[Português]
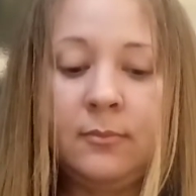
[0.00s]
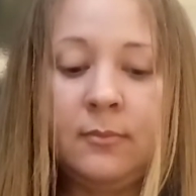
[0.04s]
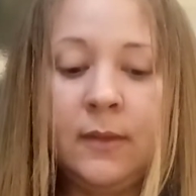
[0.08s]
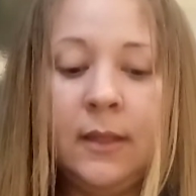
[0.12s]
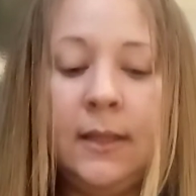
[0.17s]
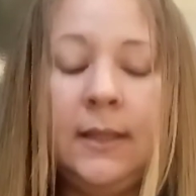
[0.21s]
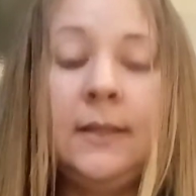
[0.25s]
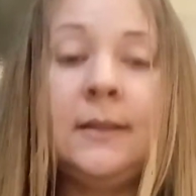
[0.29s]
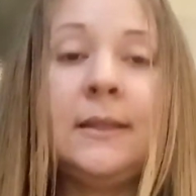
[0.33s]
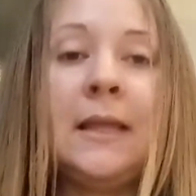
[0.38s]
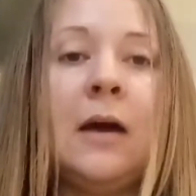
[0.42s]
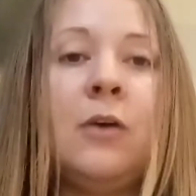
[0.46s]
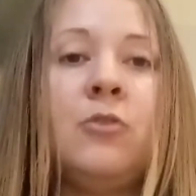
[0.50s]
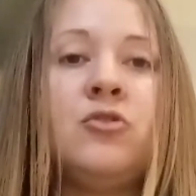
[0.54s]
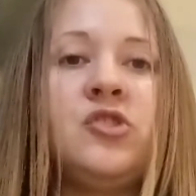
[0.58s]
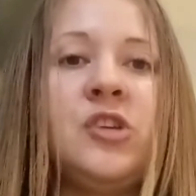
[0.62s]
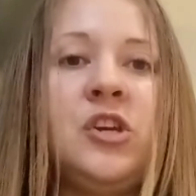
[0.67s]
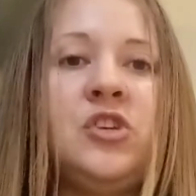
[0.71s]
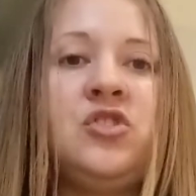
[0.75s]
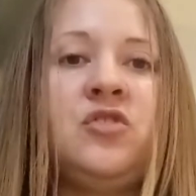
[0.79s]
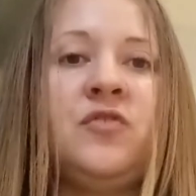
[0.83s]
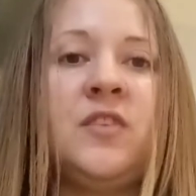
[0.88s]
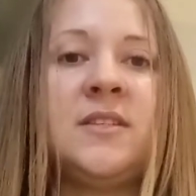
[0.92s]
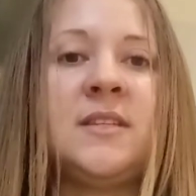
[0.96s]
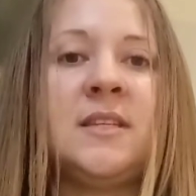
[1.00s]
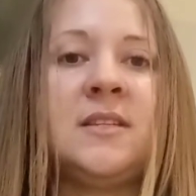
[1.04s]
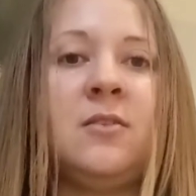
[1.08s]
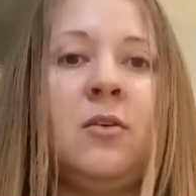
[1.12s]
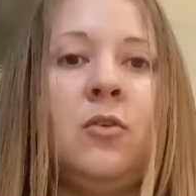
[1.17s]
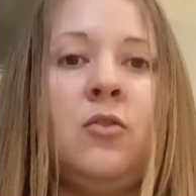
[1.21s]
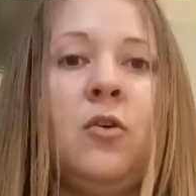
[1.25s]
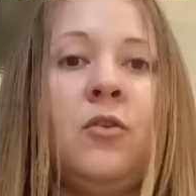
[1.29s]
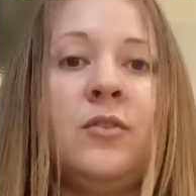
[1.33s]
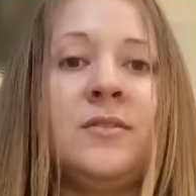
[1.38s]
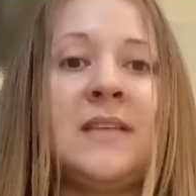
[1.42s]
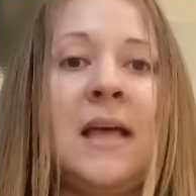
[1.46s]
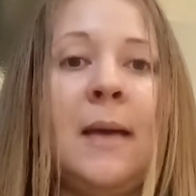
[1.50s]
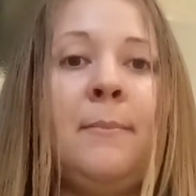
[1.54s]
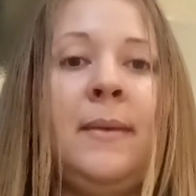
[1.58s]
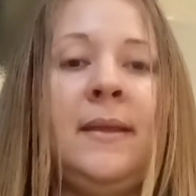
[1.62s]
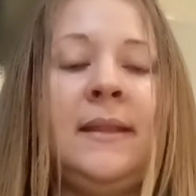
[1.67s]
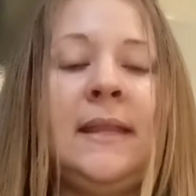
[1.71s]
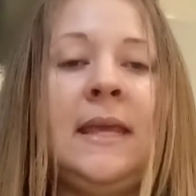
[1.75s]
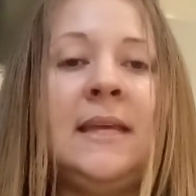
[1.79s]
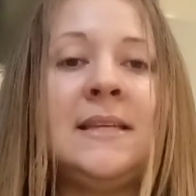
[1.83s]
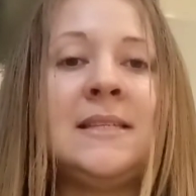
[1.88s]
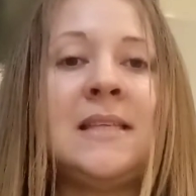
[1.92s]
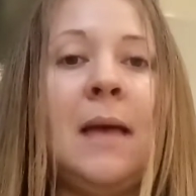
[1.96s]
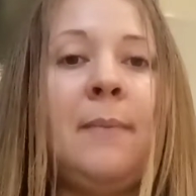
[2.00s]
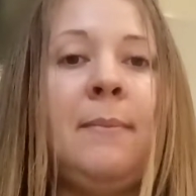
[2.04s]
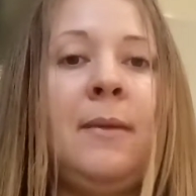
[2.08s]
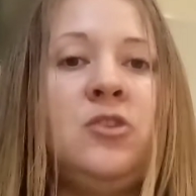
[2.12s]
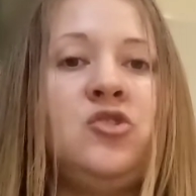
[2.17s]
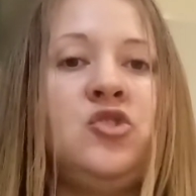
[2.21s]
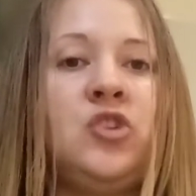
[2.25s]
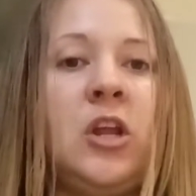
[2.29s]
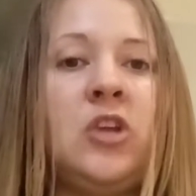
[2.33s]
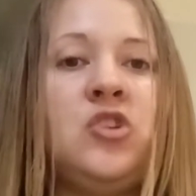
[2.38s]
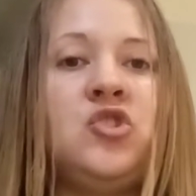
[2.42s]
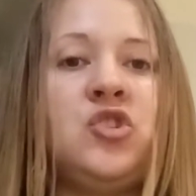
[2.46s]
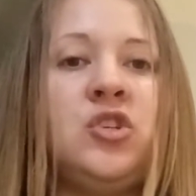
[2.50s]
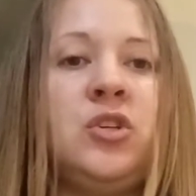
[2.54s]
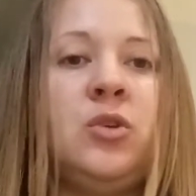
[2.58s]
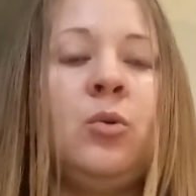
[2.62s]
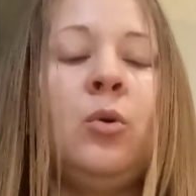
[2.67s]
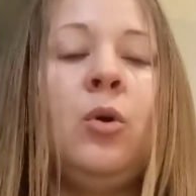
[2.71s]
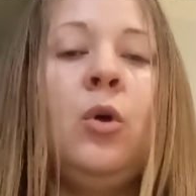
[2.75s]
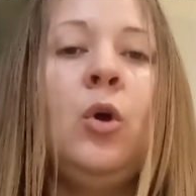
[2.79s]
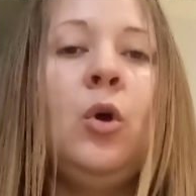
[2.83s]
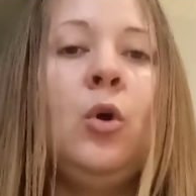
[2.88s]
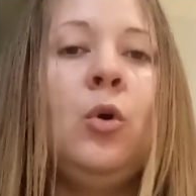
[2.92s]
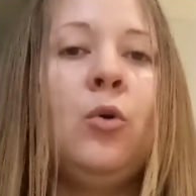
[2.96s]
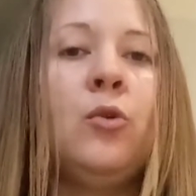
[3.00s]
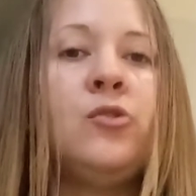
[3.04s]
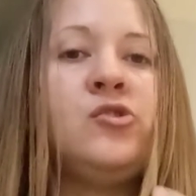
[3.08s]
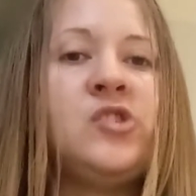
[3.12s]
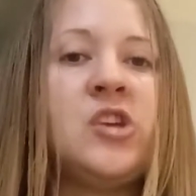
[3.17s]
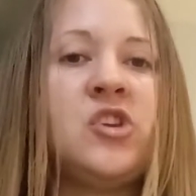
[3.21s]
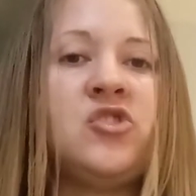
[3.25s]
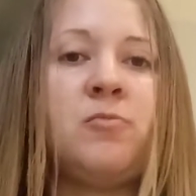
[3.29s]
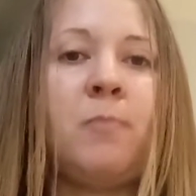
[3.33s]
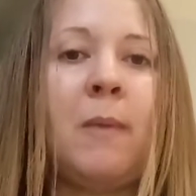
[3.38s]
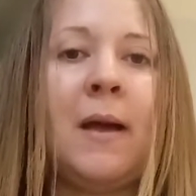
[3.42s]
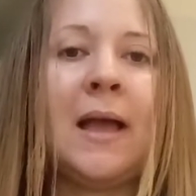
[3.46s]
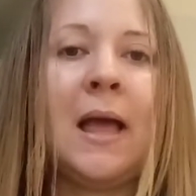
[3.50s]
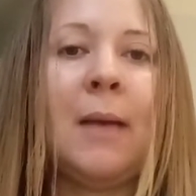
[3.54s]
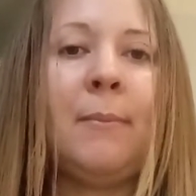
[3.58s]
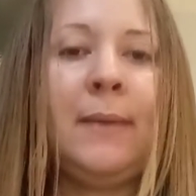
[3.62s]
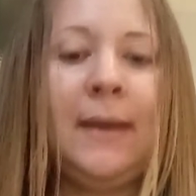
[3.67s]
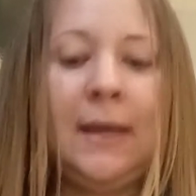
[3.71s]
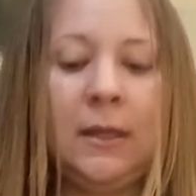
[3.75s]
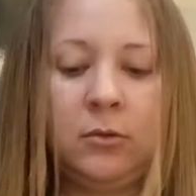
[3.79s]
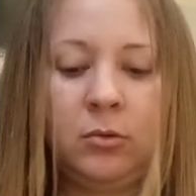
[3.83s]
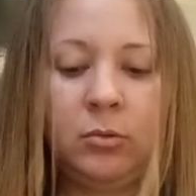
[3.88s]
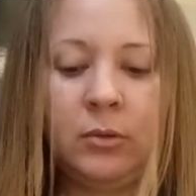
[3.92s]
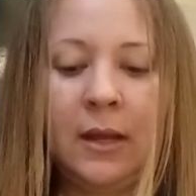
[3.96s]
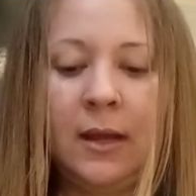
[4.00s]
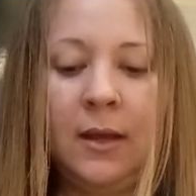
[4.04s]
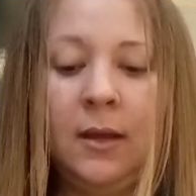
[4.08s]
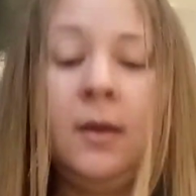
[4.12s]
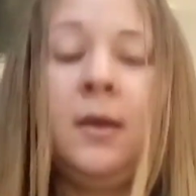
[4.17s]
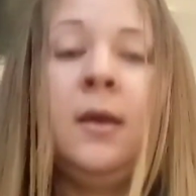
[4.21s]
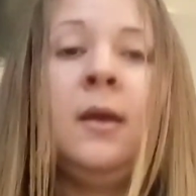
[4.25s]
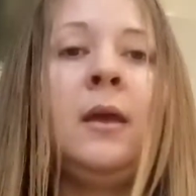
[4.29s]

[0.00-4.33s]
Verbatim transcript: Então, gente, vocês vão saber, tem que saber direitinho o dia de pagamento, né?